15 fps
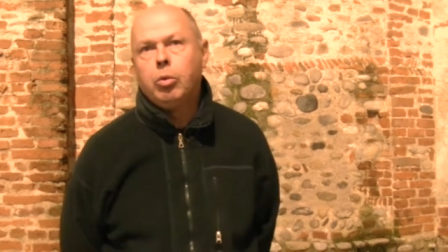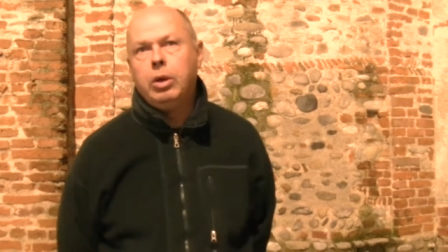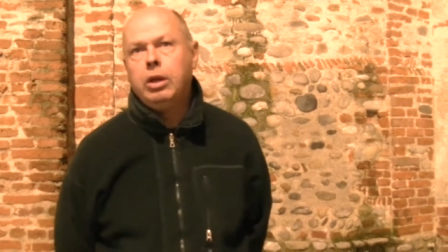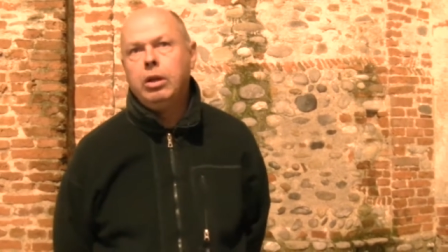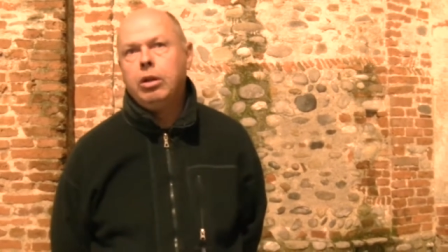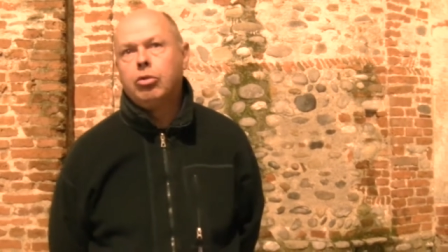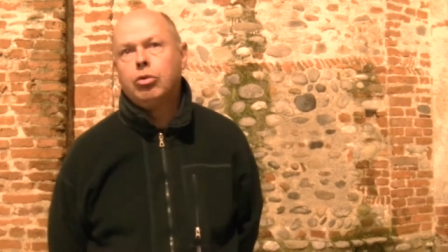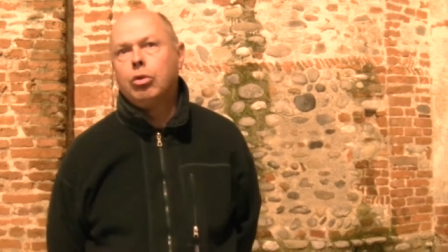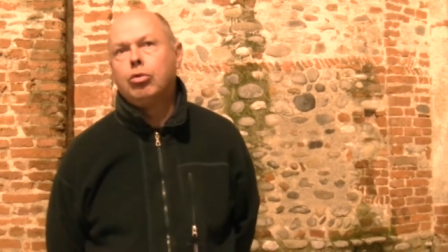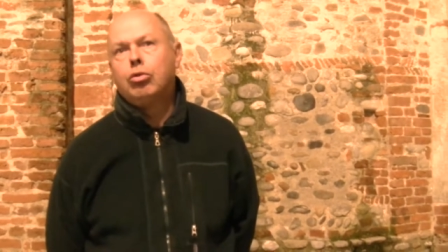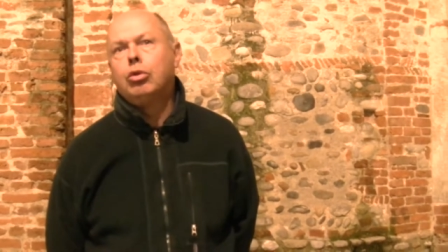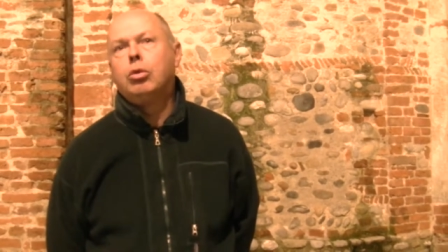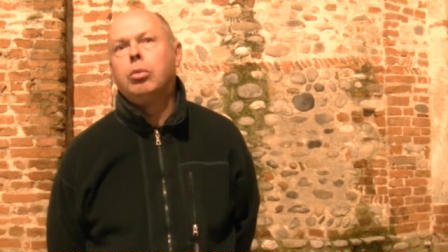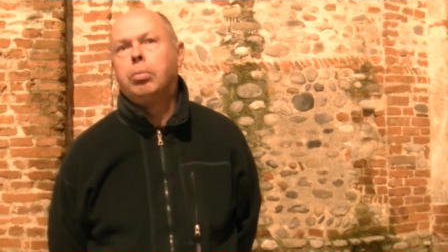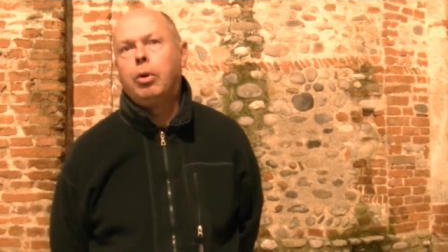quindi sono
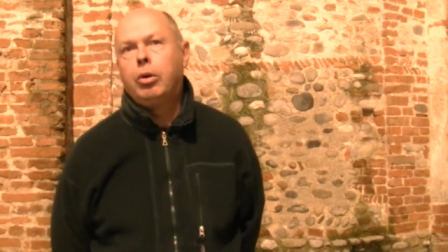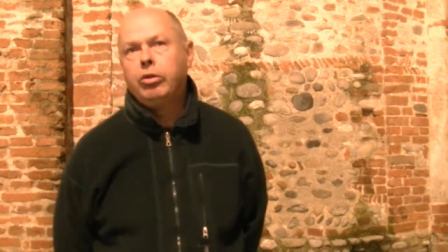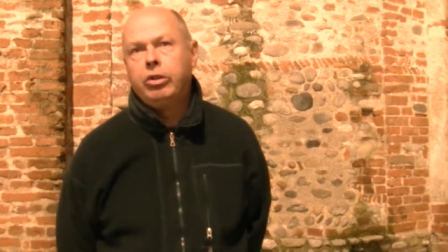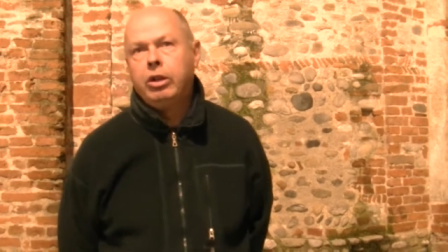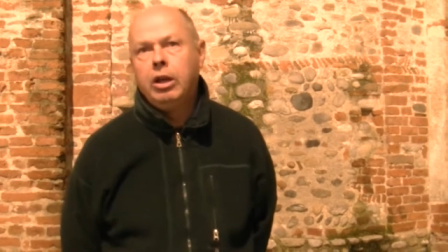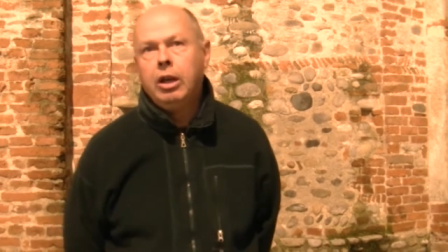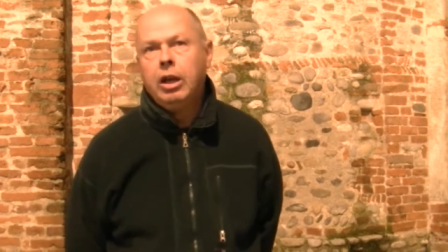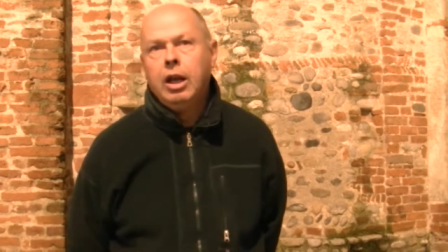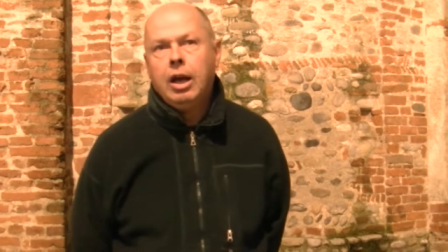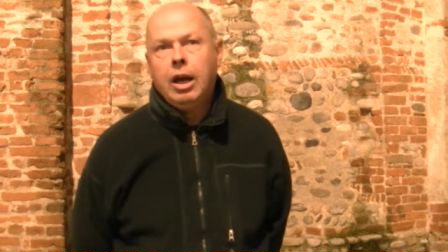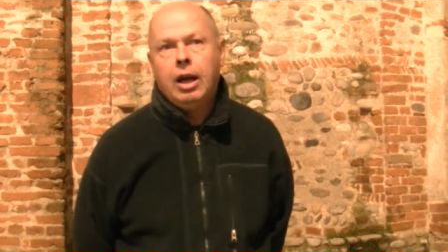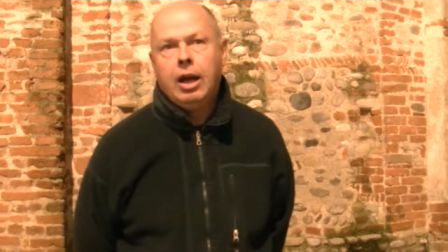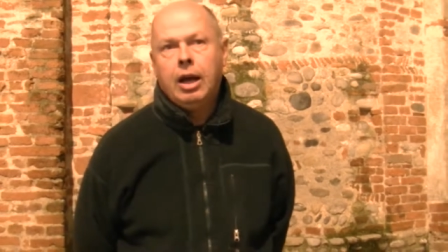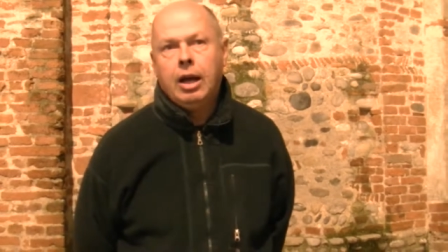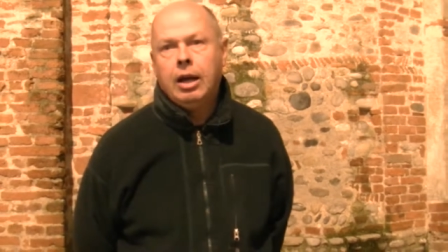sottoposti
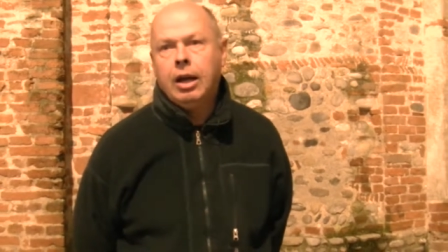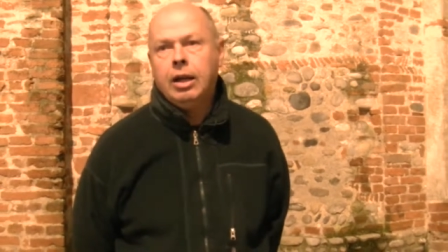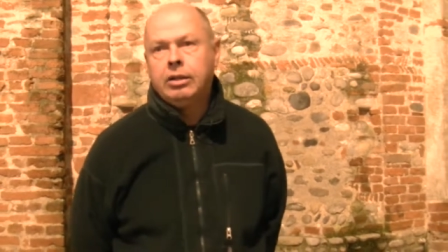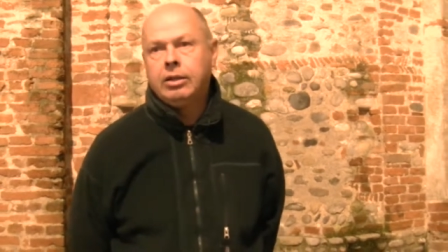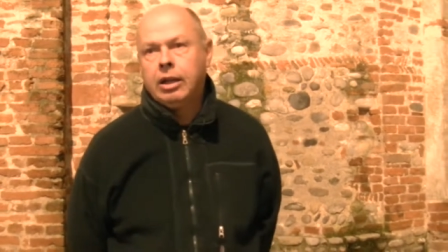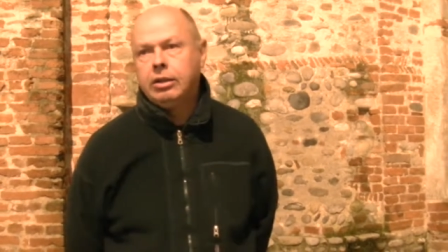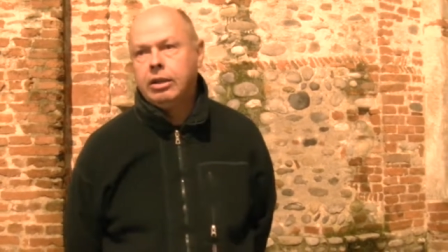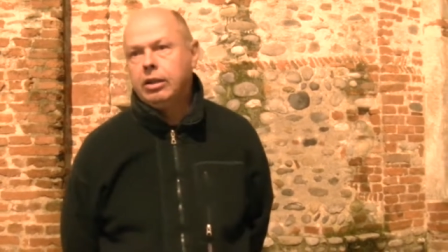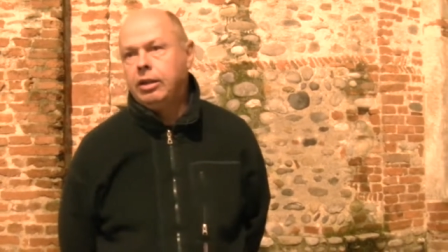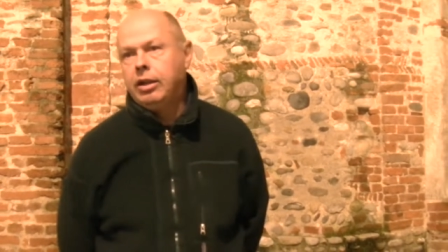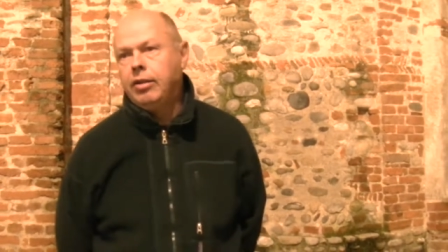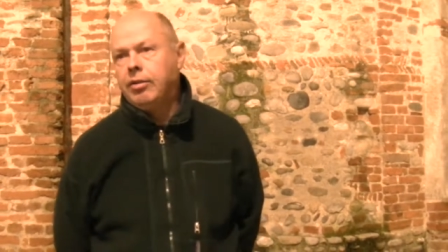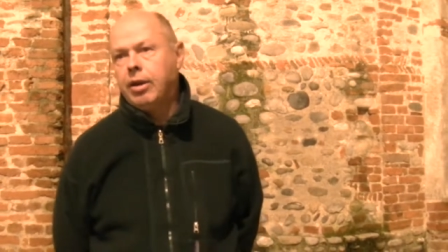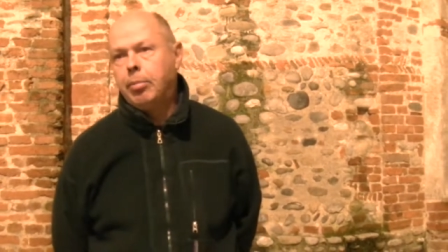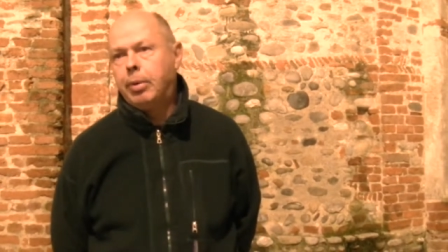a, a, a trattative, a